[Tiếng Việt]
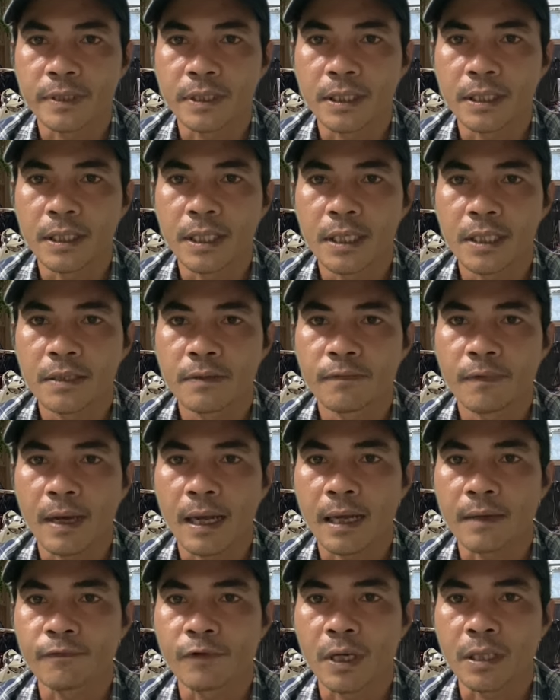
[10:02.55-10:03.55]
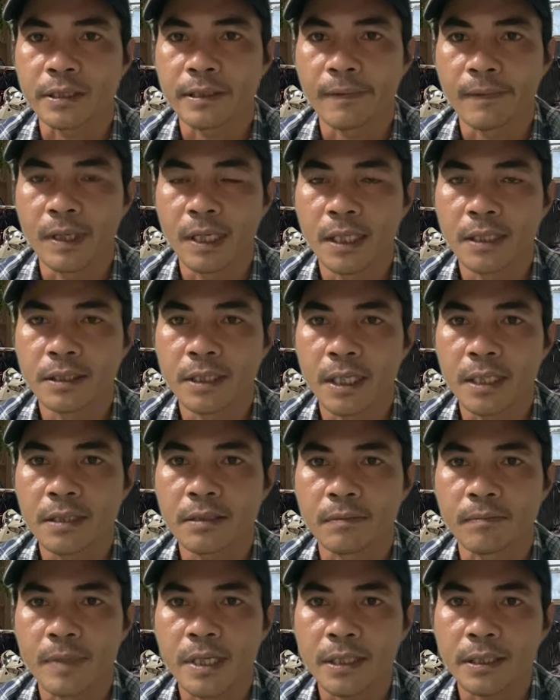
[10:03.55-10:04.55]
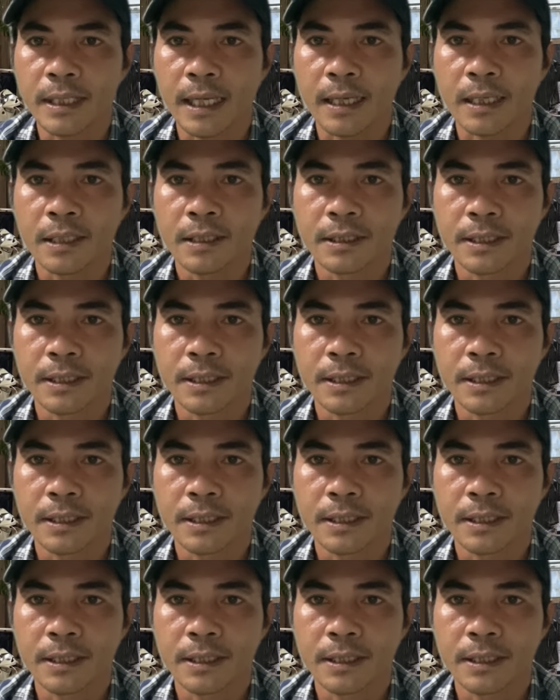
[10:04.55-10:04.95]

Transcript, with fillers: chị Ni và vợ chồng Linh Tý được biết nha